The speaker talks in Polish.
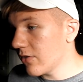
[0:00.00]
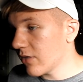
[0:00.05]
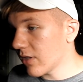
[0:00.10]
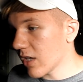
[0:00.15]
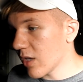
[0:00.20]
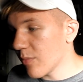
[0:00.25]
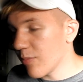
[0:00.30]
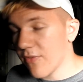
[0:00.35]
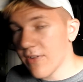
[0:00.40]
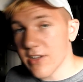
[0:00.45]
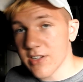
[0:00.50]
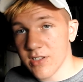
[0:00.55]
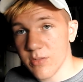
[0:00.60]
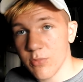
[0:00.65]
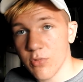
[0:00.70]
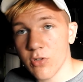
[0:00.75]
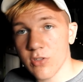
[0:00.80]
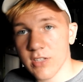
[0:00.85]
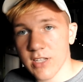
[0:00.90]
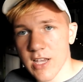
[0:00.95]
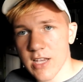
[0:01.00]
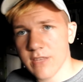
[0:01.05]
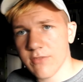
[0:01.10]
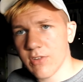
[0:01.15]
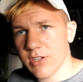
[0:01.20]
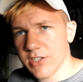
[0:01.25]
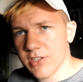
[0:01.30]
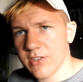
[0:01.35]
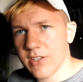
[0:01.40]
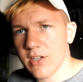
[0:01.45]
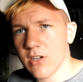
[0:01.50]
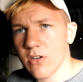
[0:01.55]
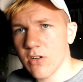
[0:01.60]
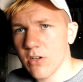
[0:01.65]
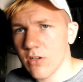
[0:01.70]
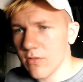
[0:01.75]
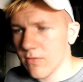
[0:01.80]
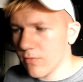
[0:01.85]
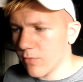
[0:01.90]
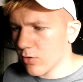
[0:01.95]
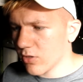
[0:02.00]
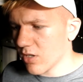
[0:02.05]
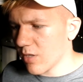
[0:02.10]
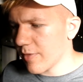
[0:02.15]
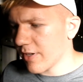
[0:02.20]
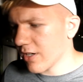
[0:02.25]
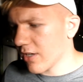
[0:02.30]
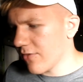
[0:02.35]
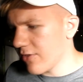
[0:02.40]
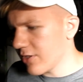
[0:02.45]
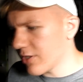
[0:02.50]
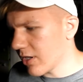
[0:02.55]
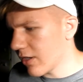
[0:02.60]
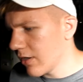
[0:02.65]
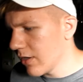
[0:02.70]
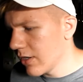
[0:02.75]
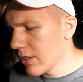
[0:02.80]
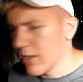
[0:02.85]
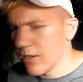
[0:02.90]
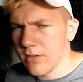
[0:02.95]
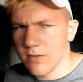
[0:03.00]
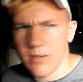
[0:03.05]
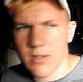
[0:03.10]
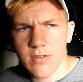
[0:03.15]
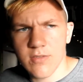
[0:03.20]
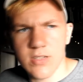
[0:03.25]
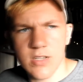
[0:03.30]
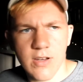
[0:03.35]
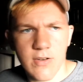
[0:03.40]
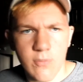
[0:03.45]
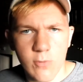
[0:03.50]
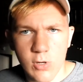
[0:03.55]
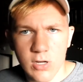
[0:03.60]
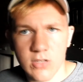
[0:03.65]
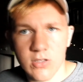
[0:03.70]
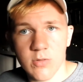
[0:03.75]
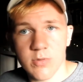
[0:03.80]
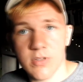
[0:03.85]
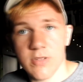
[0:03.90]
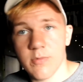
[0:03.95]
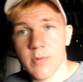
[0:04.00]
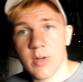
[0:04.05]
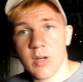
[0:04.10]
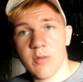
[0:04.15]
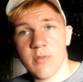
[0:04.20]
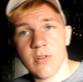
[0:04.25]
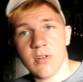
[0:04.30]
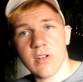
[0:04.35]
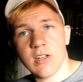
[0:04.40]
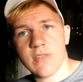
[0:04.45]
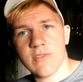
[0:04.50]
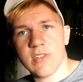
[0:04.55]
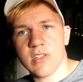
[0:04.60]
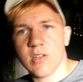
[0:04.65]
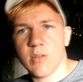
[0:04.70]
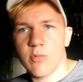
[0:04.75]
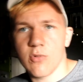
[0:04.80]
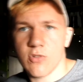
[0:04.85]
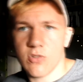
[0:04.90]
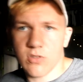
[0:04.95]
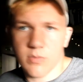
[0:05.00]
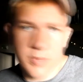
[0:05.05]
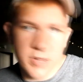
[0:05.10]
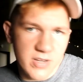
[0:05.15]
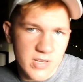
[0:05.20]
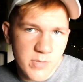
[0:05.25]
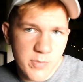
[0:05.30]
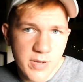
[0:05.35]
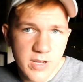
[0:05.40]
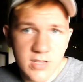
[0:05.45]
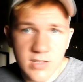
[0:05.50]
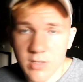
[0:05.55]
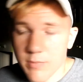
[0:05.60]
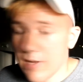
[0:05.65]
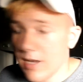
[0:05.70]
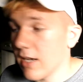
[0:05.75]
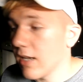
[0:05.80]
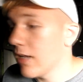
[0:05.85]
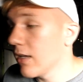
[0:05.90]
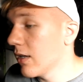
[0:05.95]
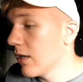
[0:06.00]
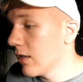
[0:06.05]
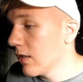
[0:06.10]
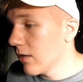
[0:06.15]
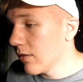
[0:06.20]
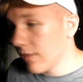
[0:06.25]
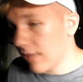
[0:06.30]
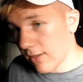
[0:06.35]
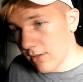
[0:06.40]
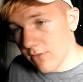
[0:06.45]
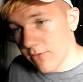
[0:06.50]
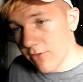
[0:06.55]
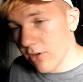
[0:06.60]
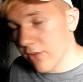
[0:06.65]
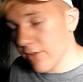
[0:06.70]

I to takie poważne było, tak jak właśnie tego Włodka Markiewicza. Nie wiem, czy ja w ogóle dobrze wymagam jego nazwisko, bo już go prawie nie pamiętam, ale tak to